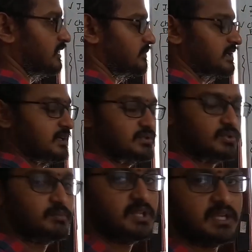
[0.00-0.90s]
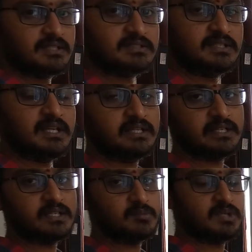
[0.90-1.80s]
நம்ம ஏற்கனவே சொன்னோம்ல எக்ஸ்னா
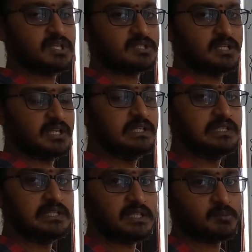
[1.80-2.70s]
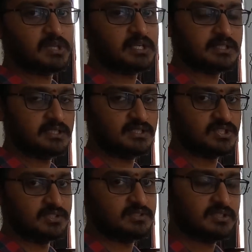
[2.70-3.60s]
இன்டிட்டர்மினேட் இன்டிடர்மினேட்
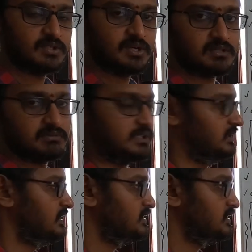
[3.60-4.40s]
கண்டிஷன் ஜீரோ ஆர் ஒன்